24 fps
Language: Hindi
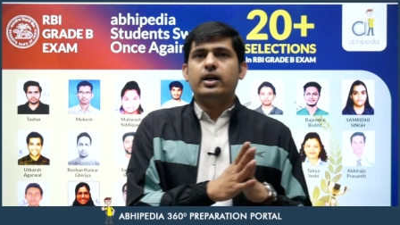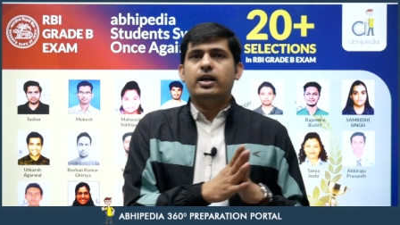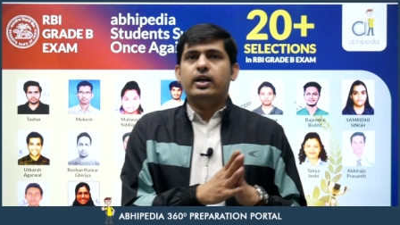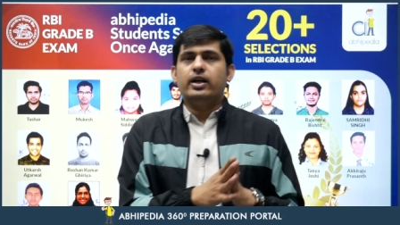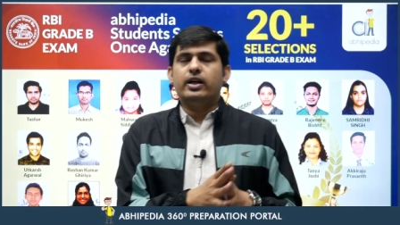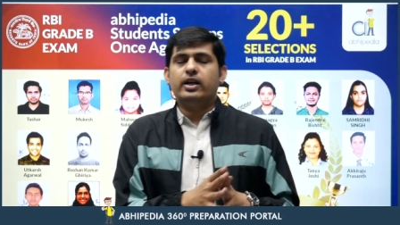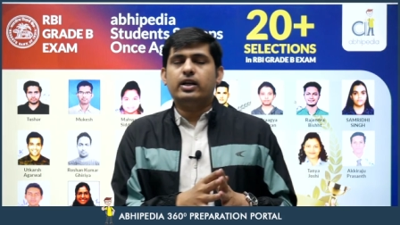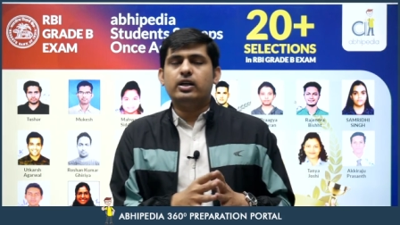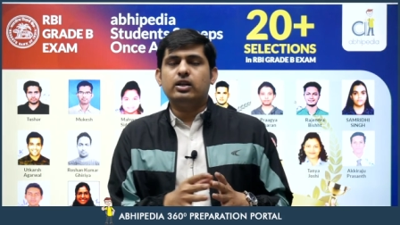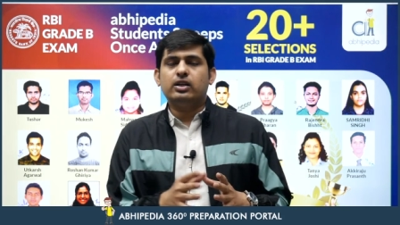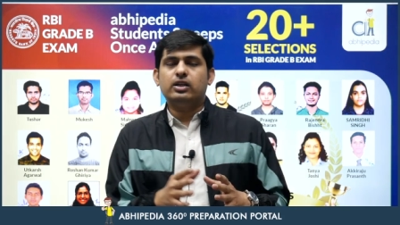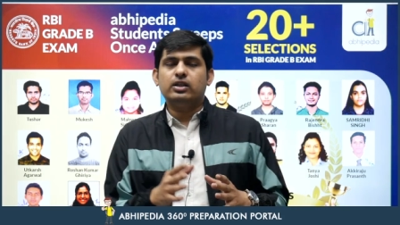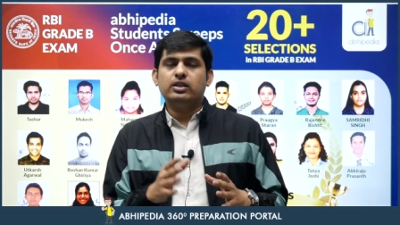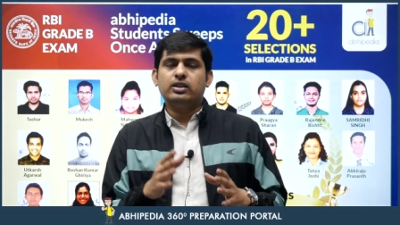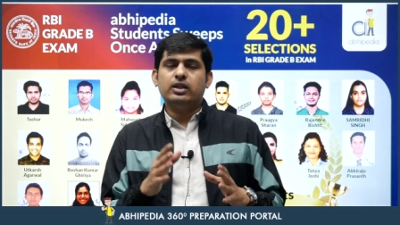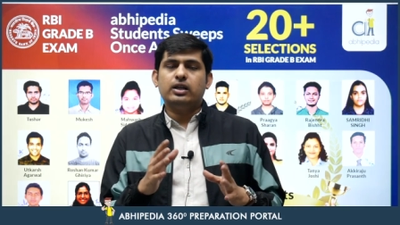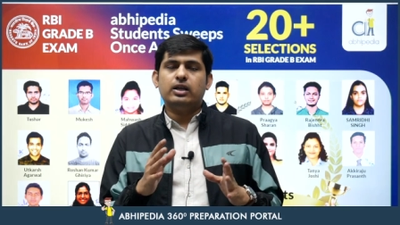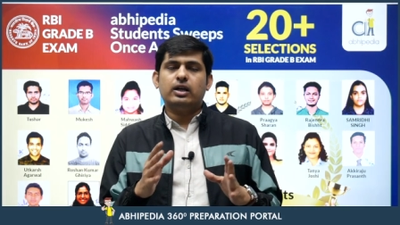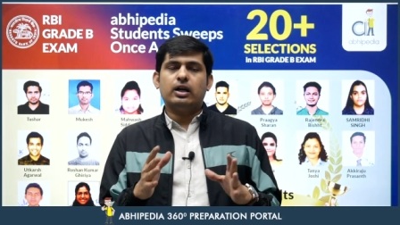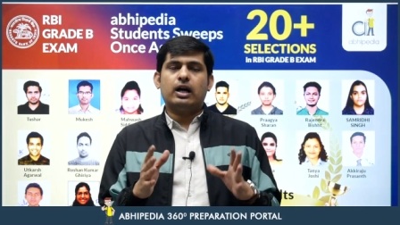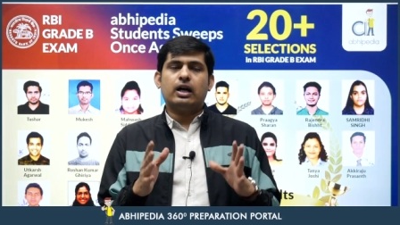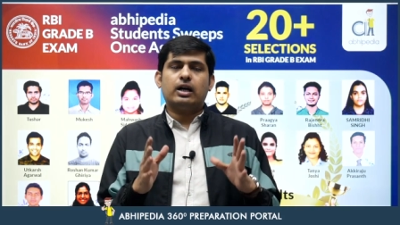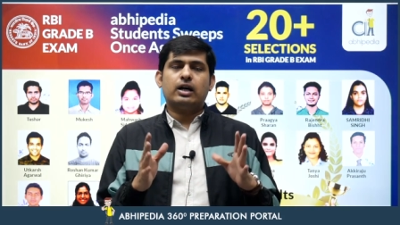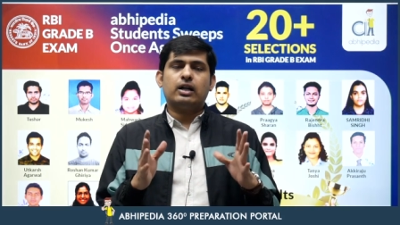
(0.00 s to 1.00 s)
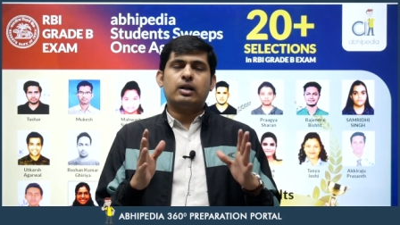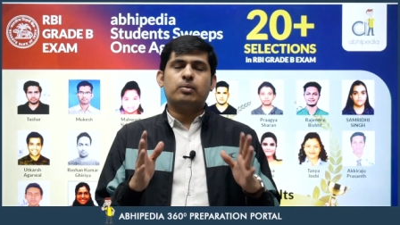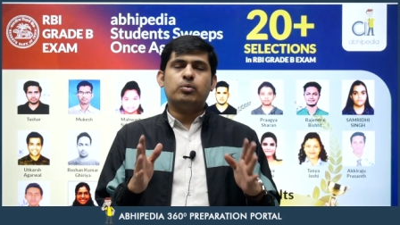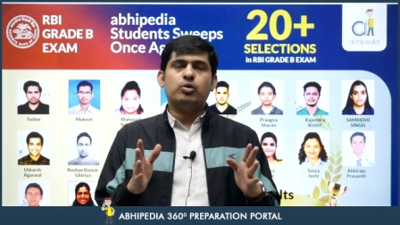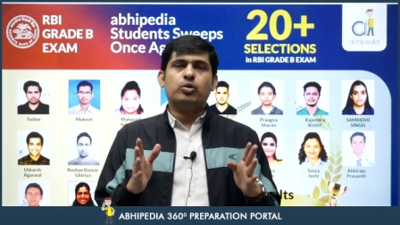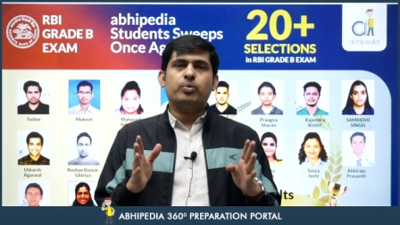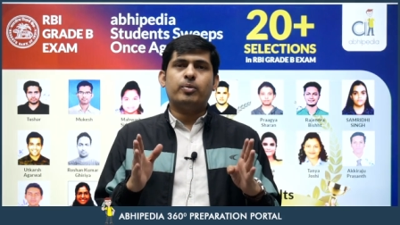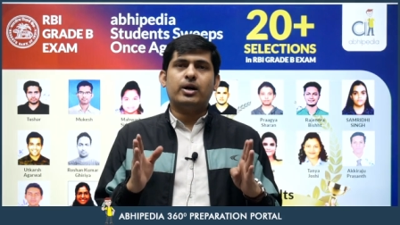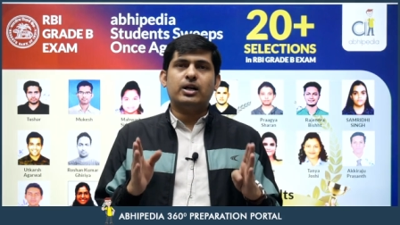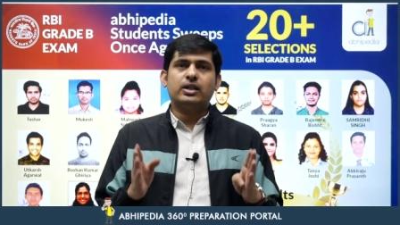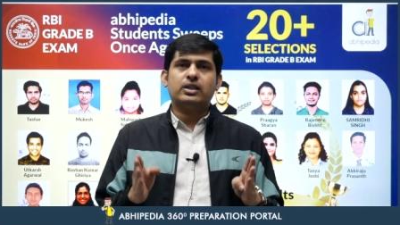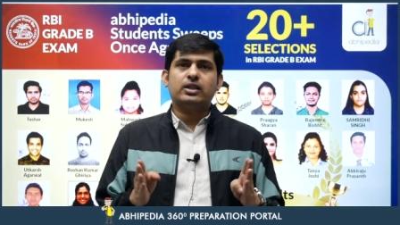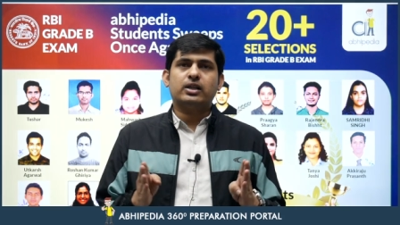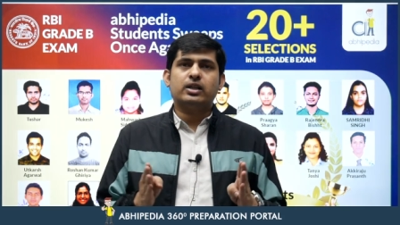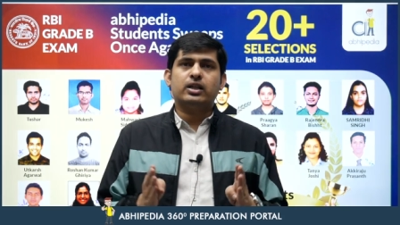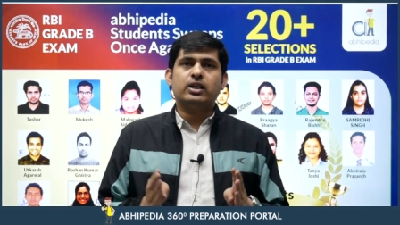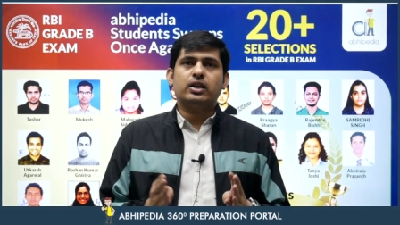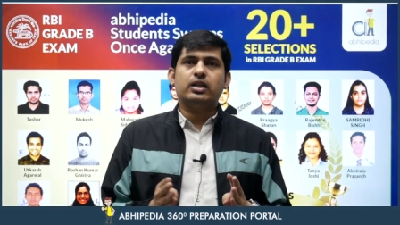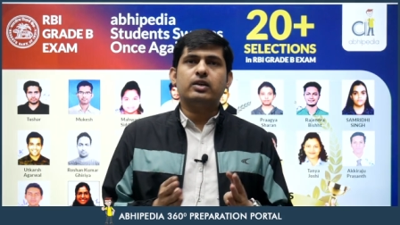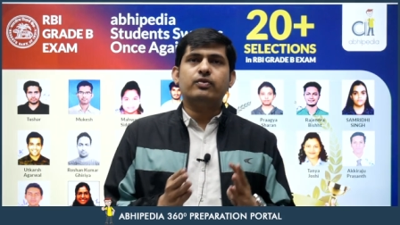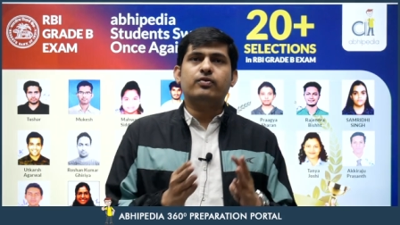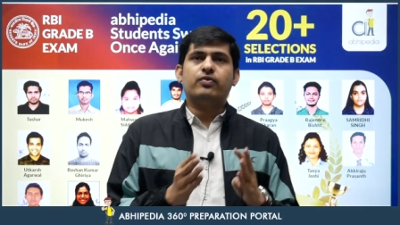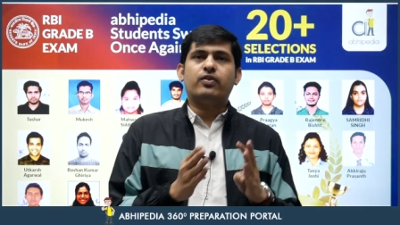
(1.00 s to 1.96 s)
एक ये अगर हम लोग बात करें कि